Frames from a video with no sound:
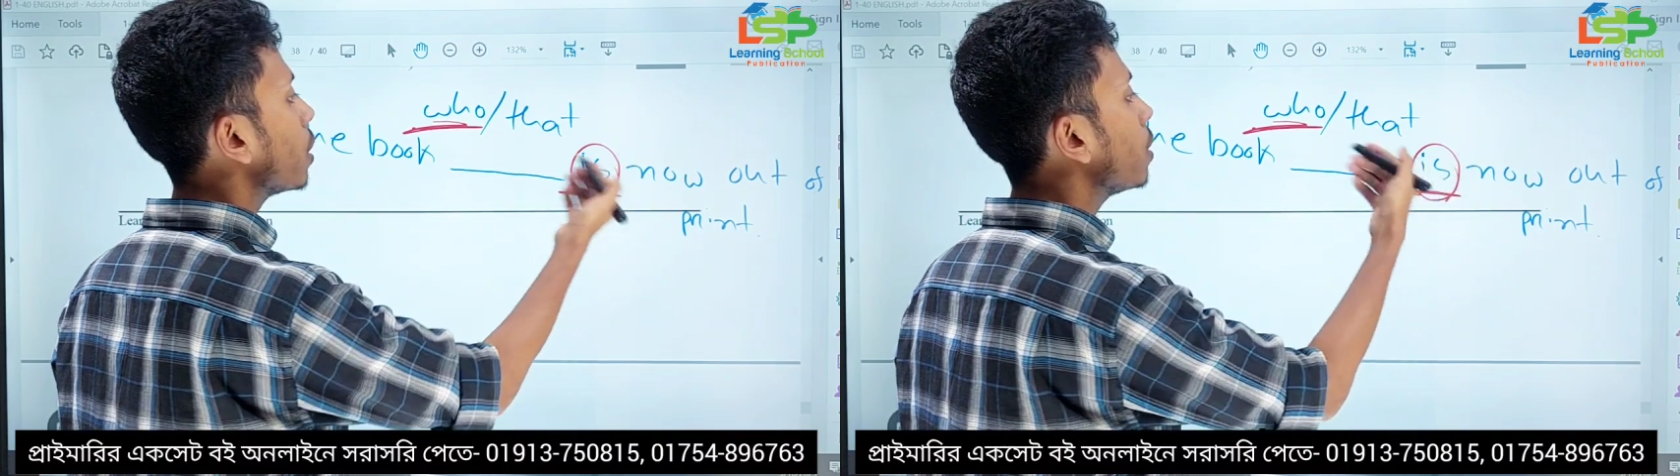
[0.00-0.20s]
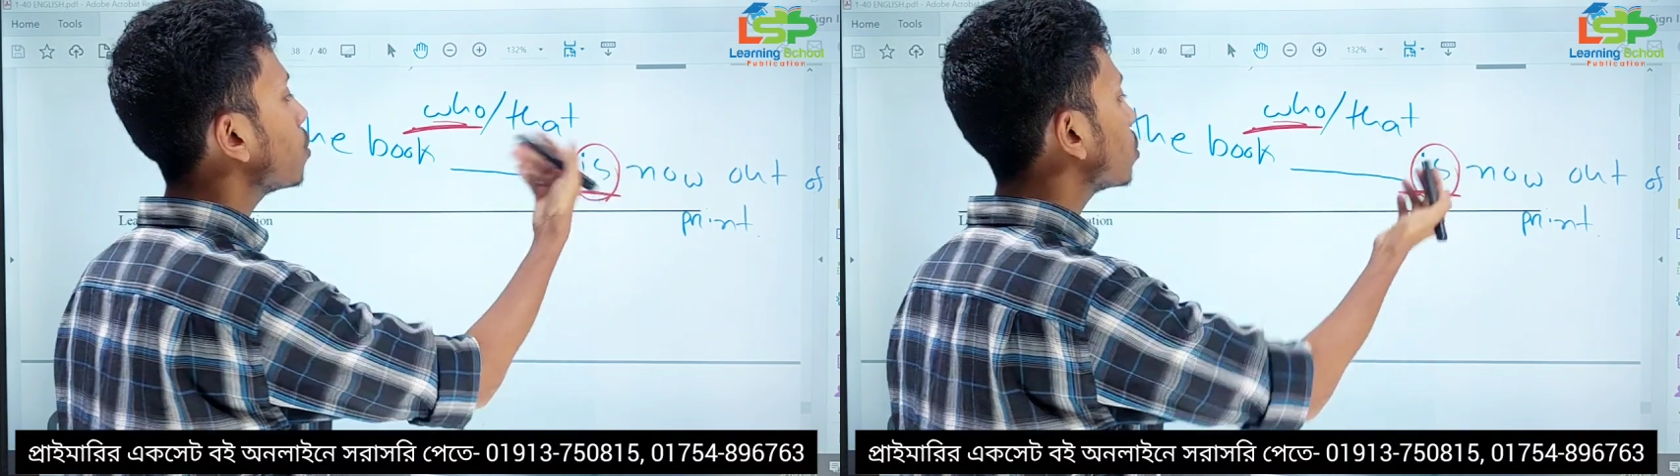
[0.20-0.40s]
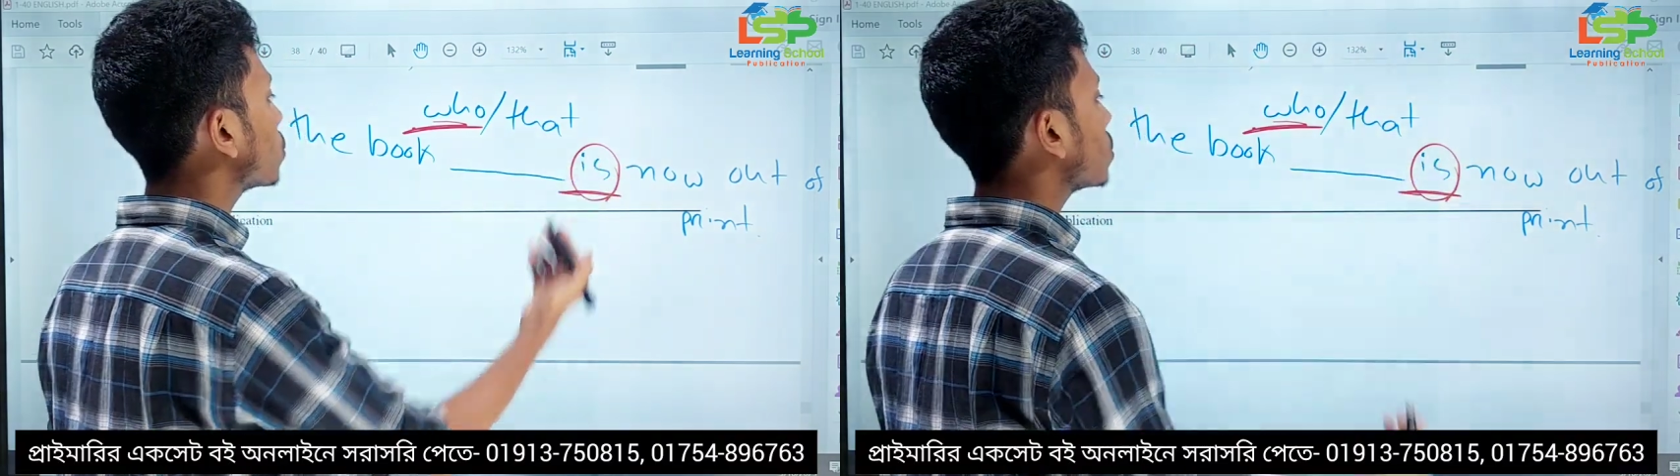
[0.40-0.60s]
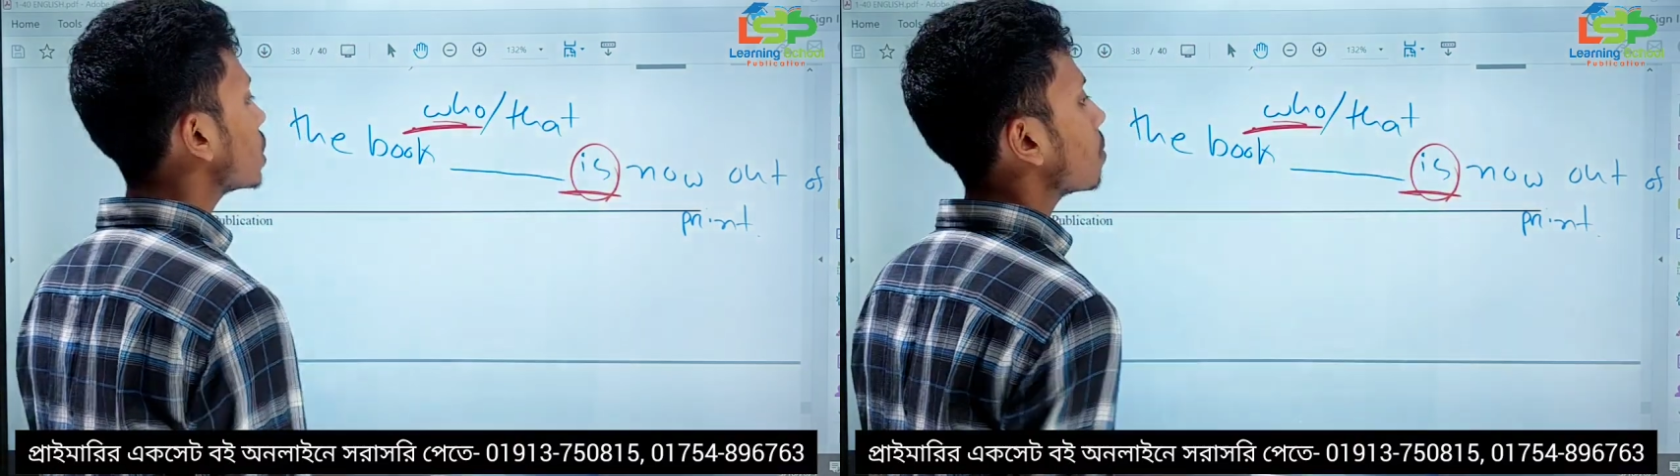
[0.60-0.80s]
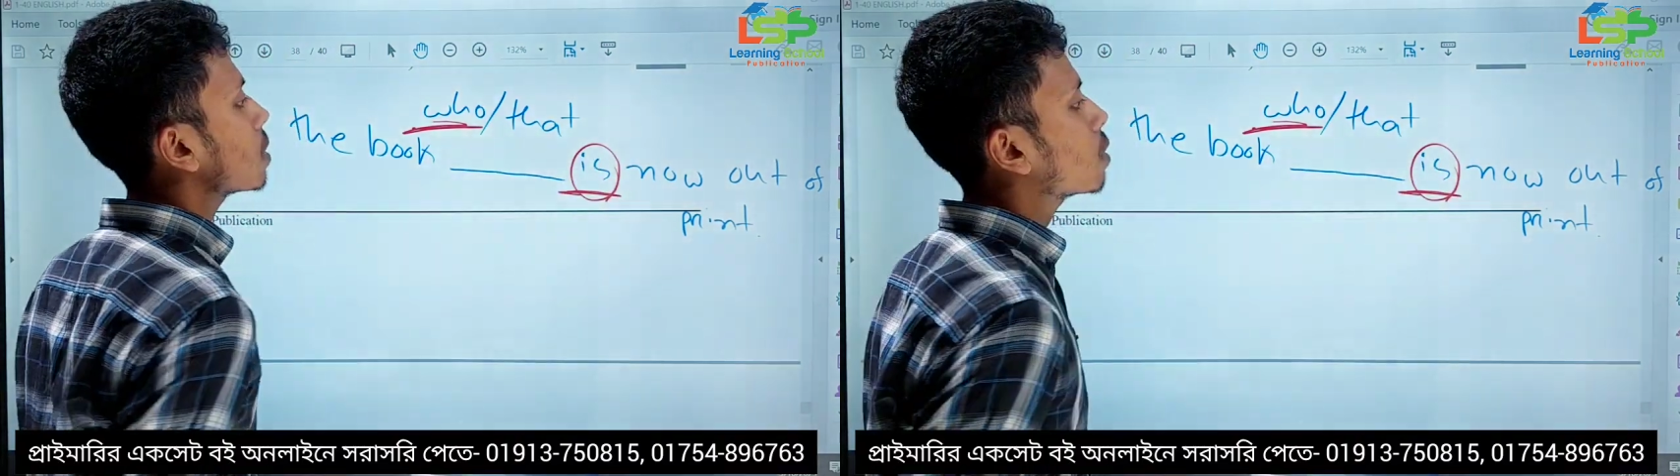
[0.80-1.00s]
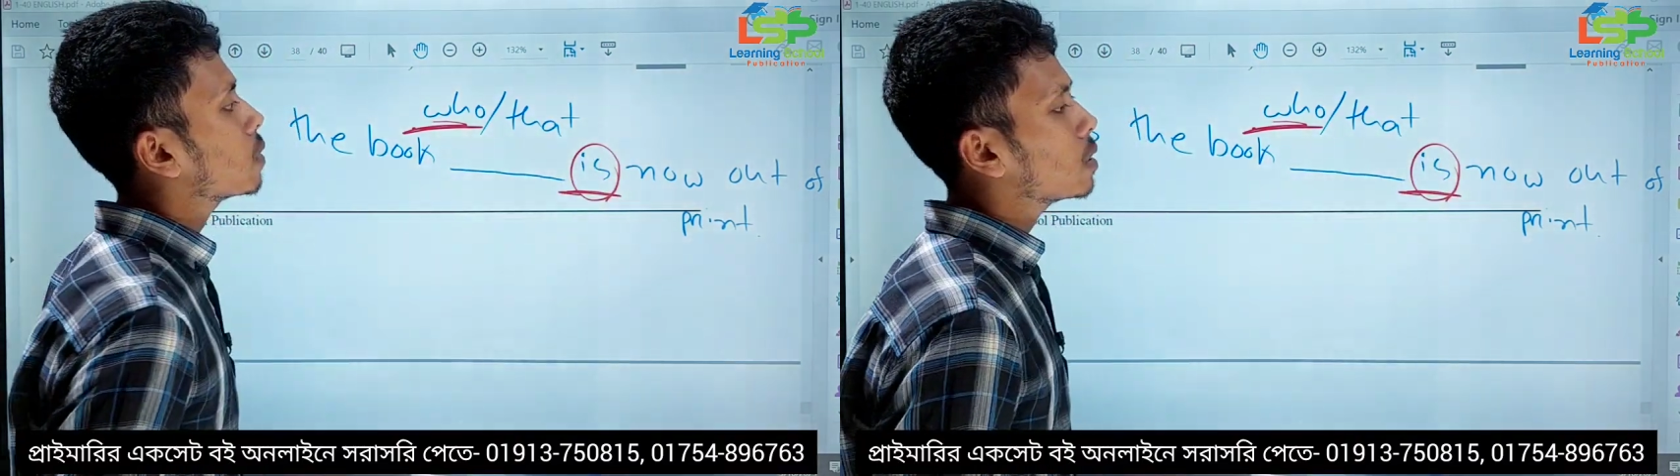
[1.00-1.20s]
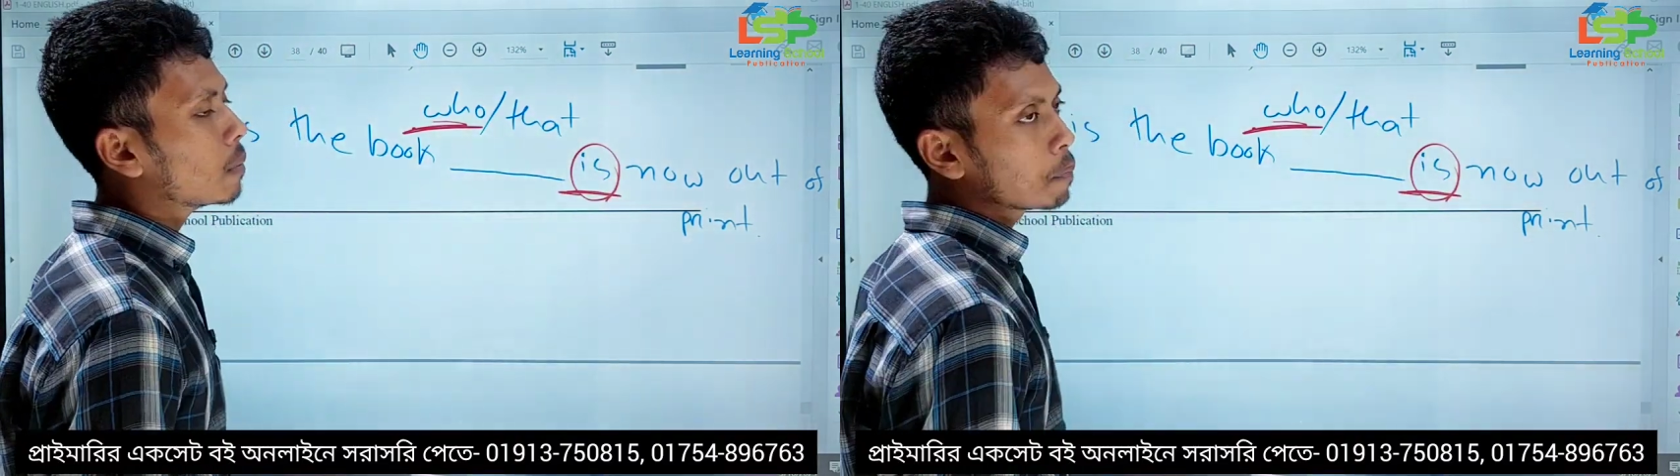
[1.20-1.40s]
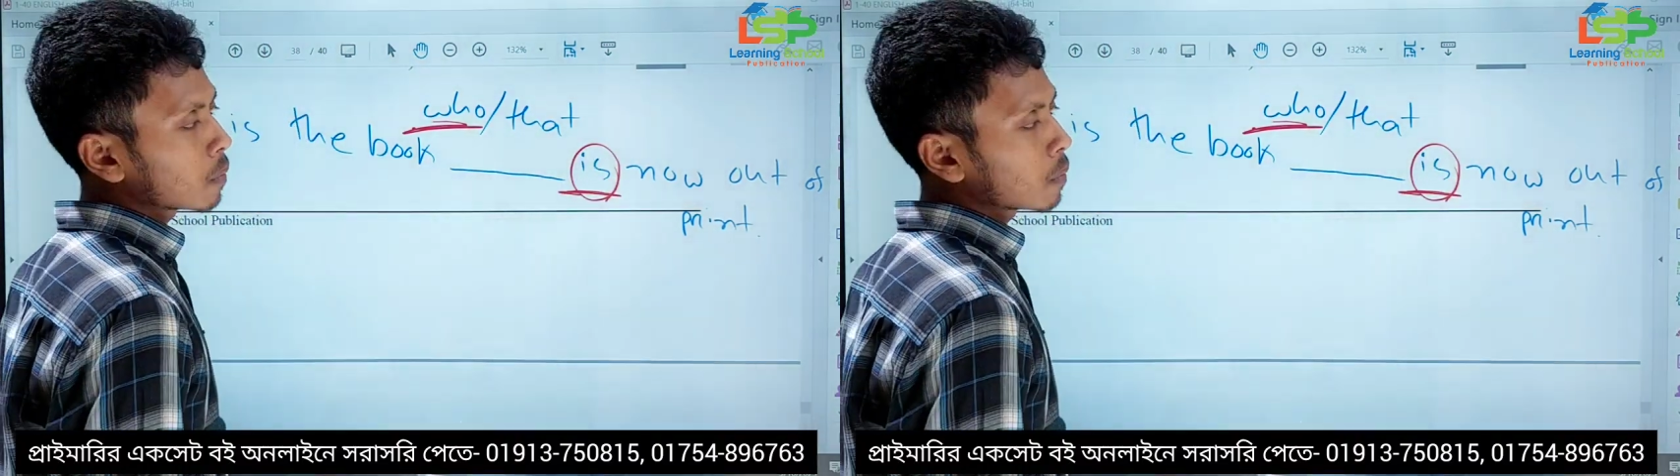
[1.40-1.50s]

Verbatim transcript: এই রুলস অনুযায়ী আমাদের হচ্ছে